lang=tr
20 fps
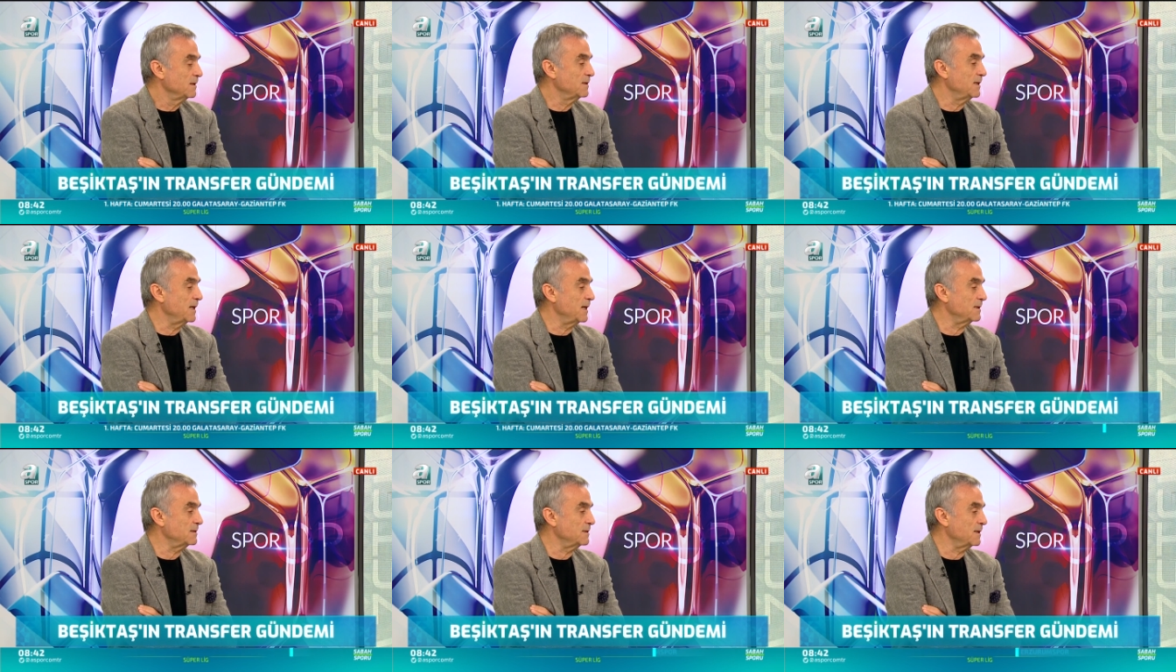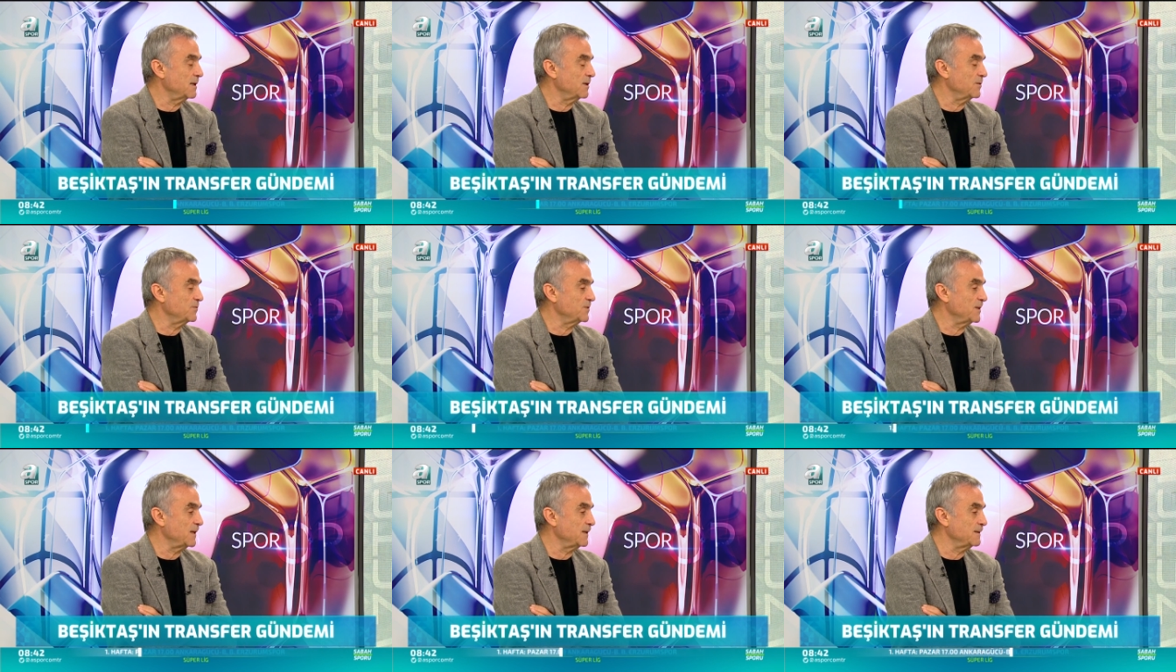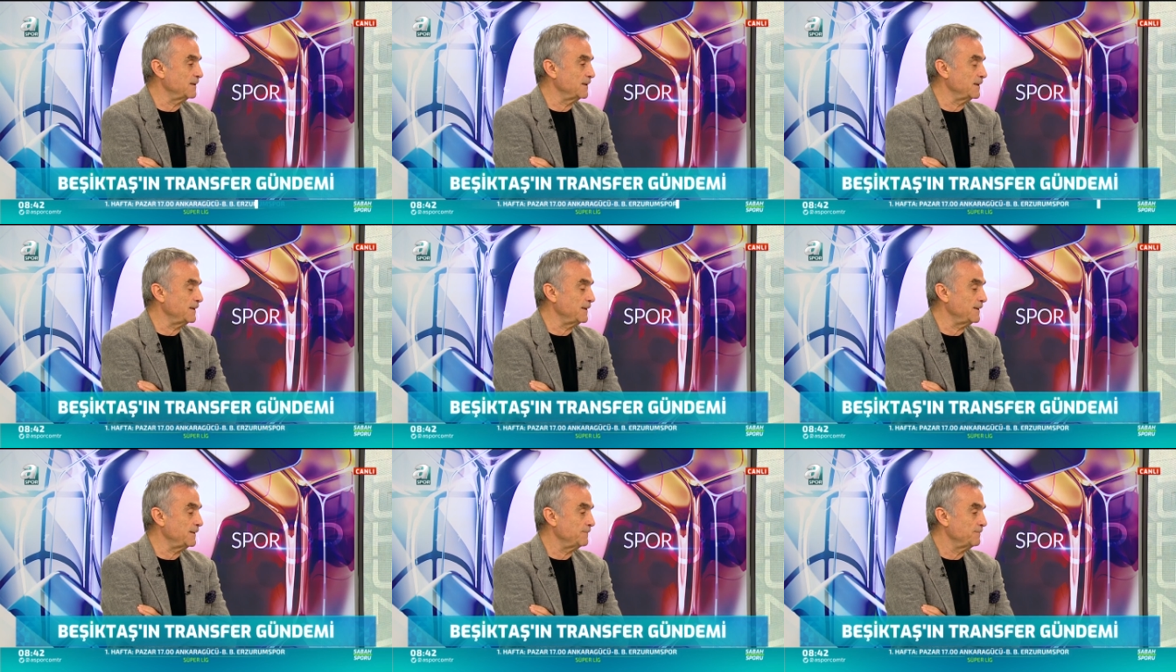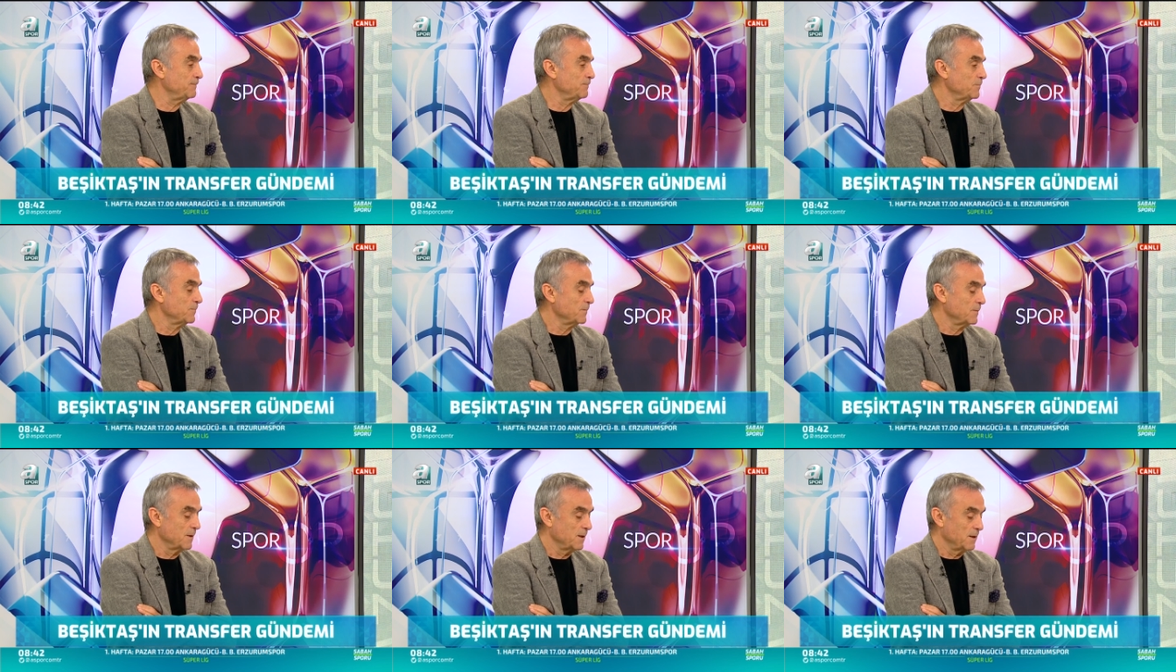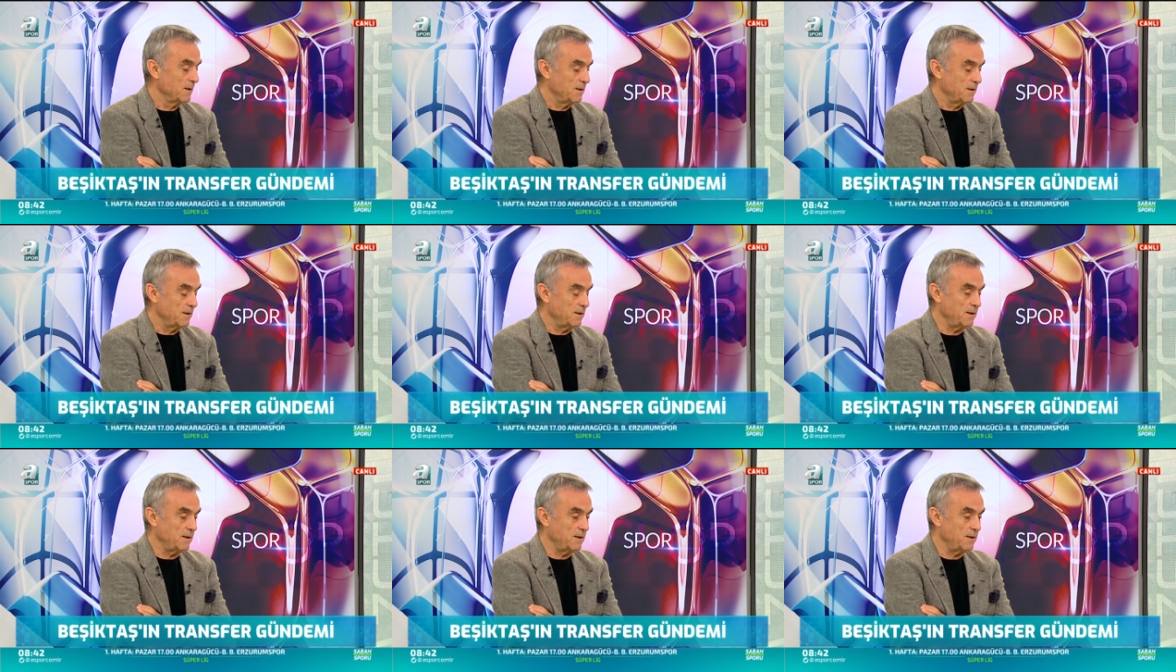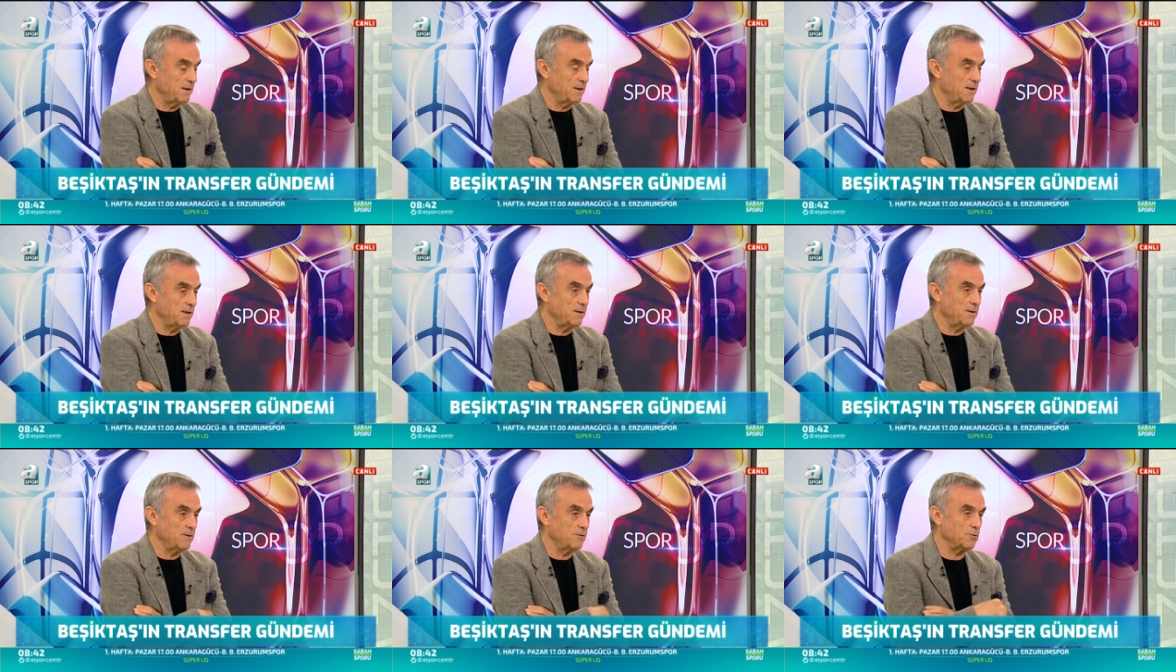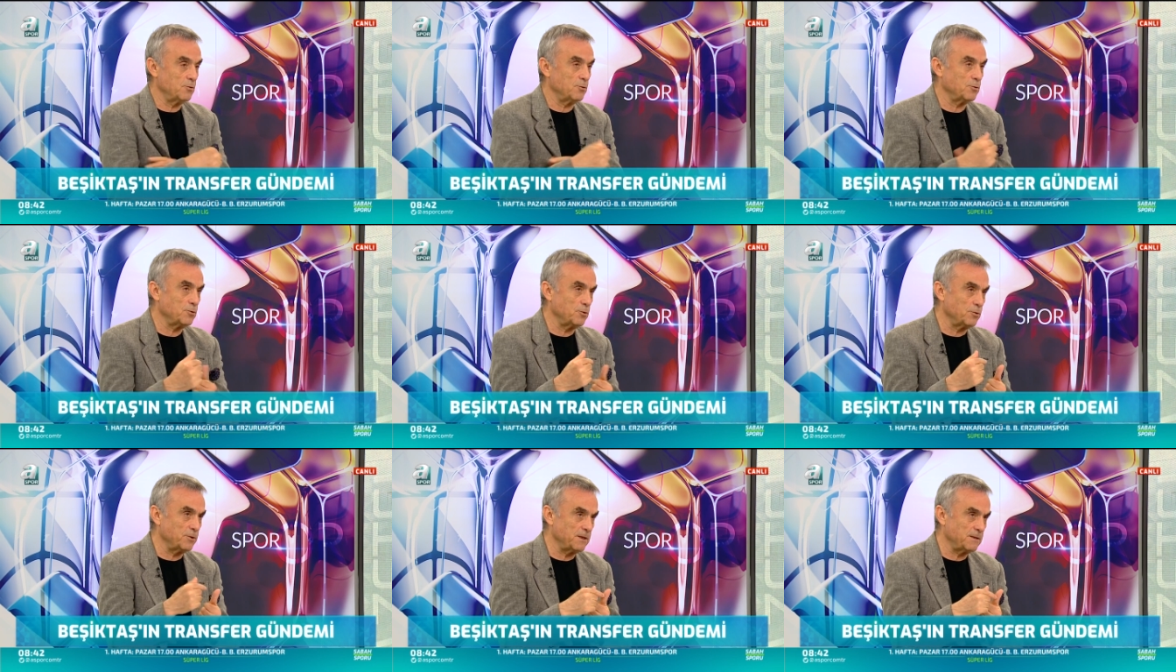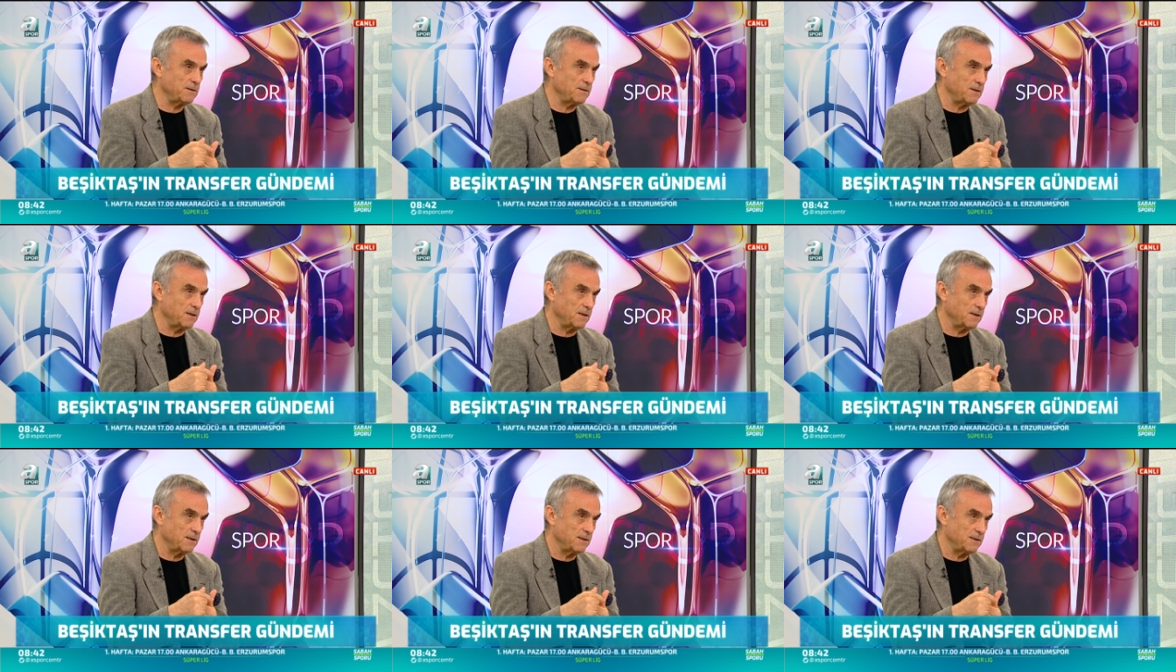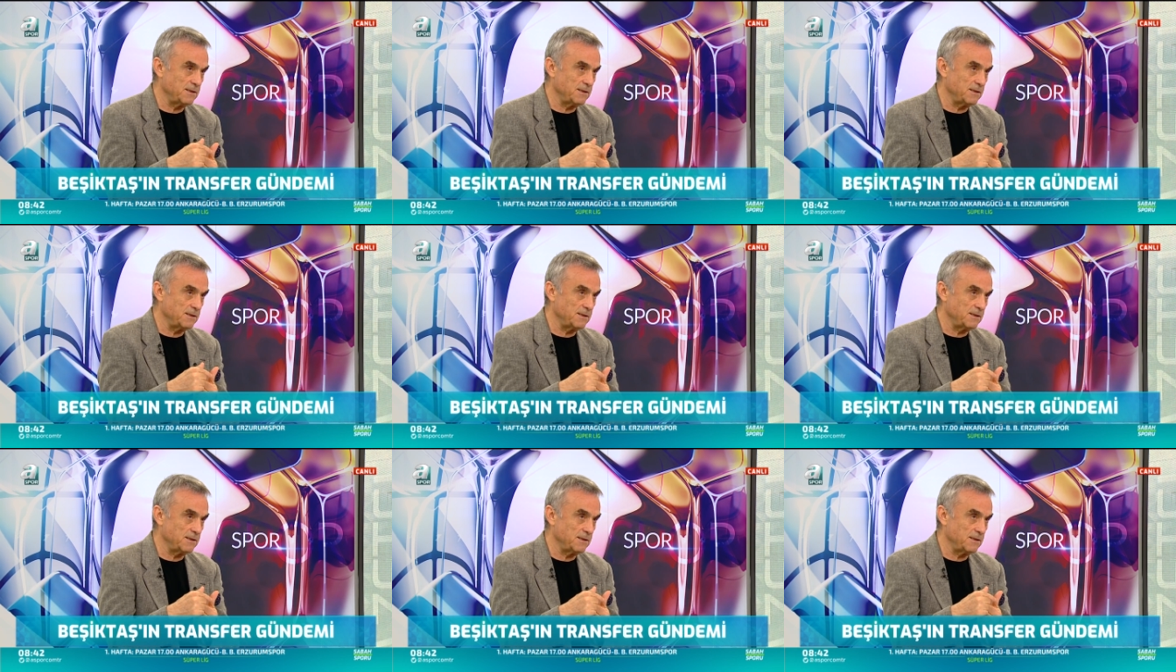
Diğer taraftan da e, Roko gitti.